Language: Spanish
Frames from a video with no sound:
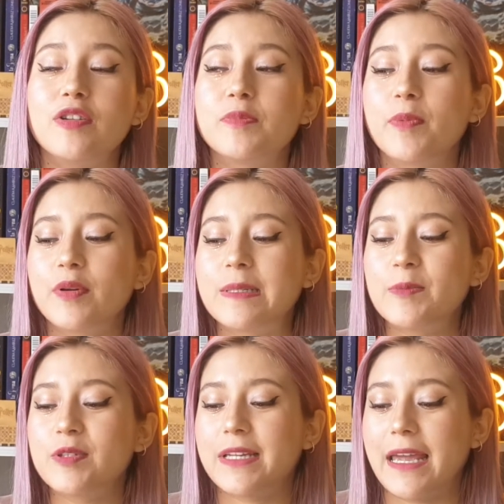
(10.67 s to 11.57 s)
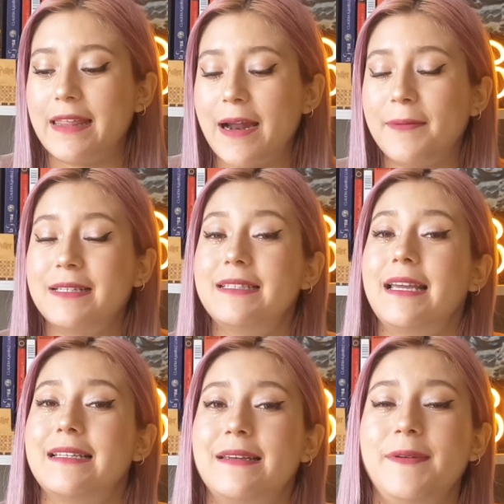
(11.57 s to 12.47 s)
los próximos K-dramas
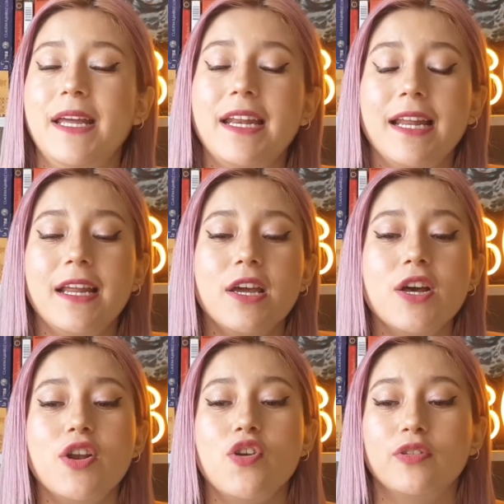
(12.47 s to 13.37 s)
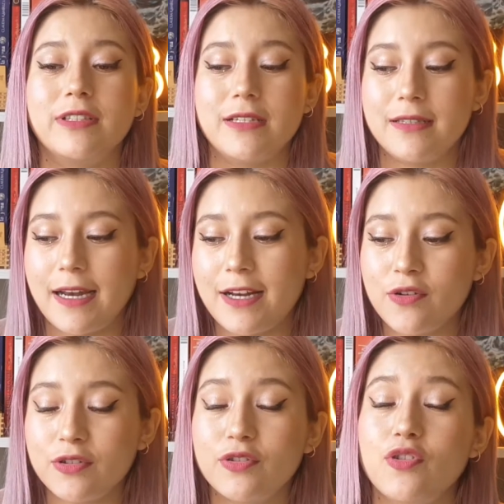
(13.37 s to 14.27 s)
que se vienen, los
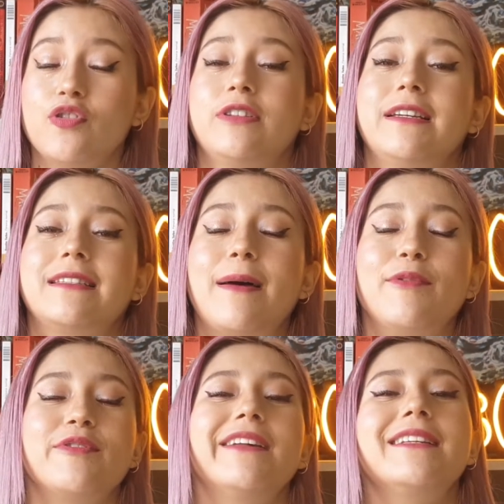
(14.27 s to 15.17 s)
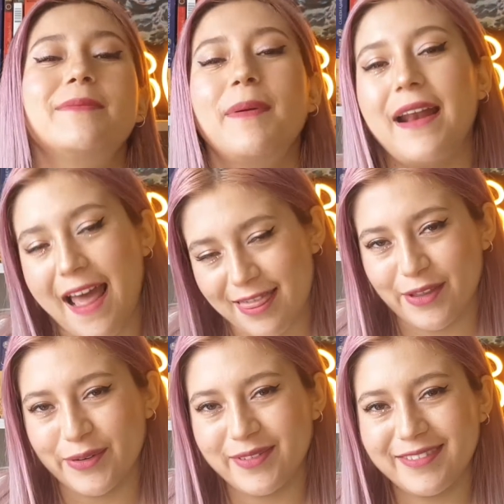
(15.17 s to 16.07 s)
estrenos, los que estamos
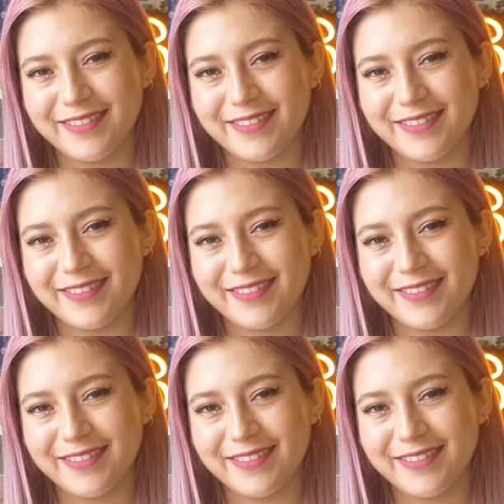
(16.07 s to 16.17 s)
esperando.